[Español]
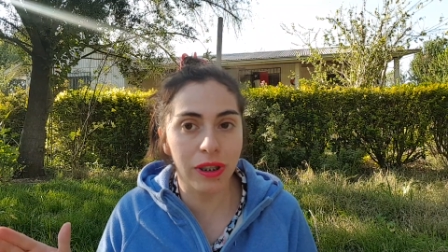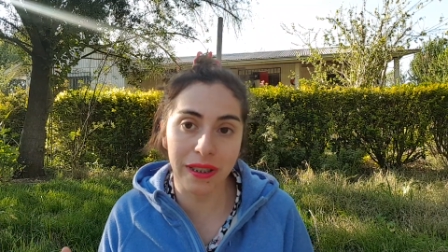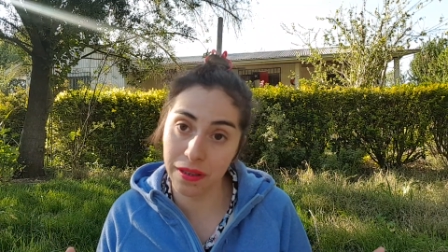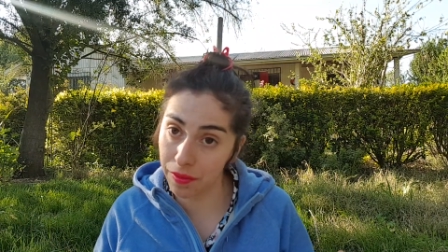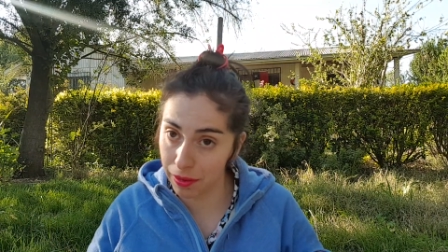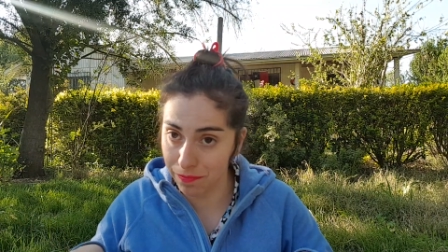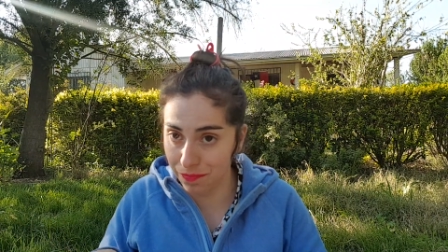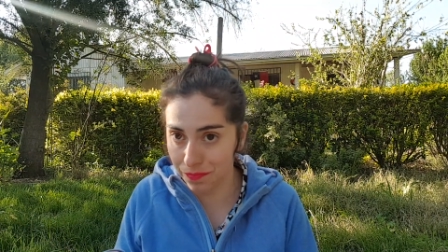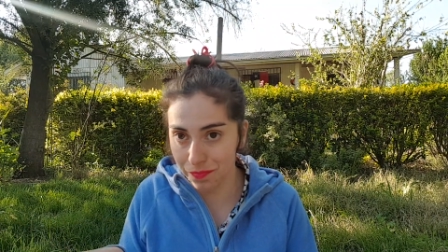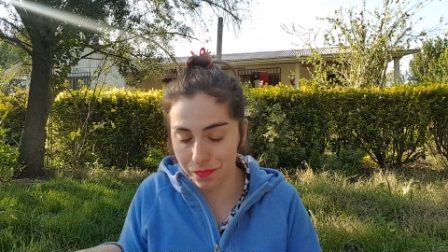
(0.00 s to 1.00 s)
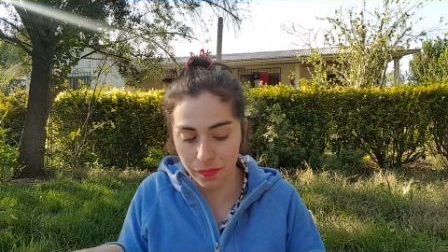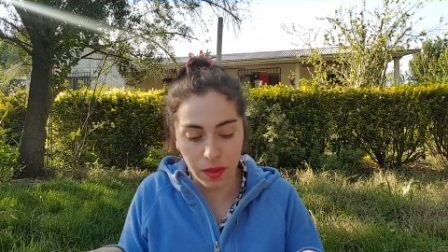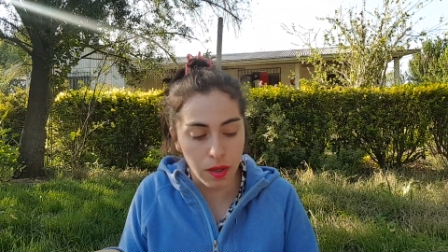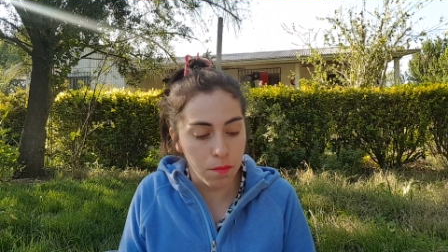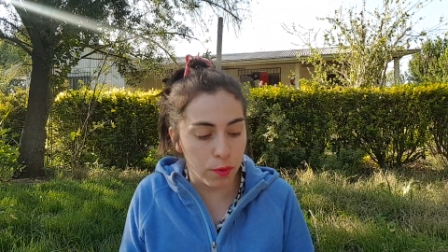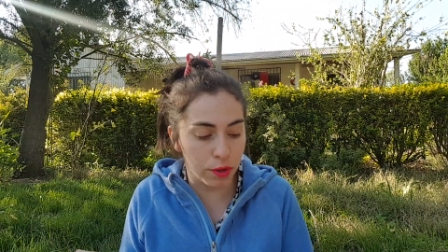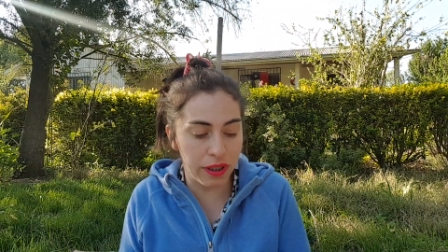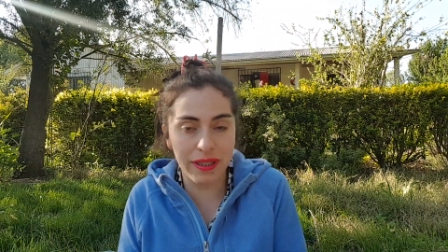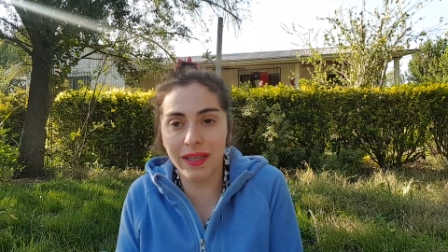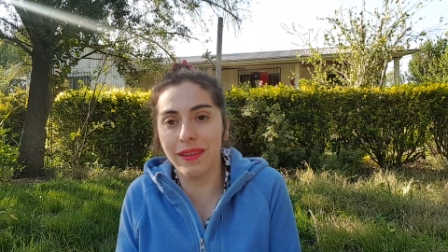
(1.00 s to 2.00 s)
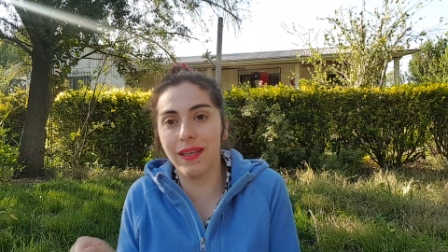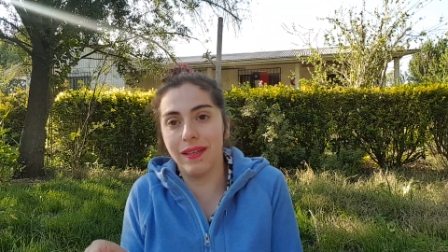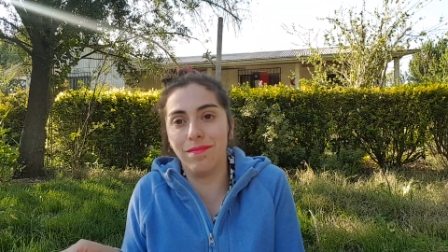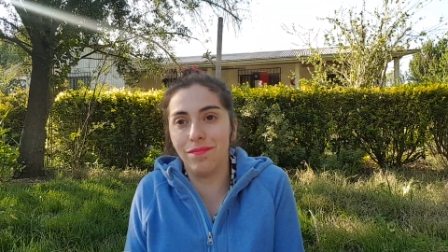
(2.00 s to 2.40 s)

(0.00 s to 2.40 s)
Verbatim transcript: 13B, porque ya está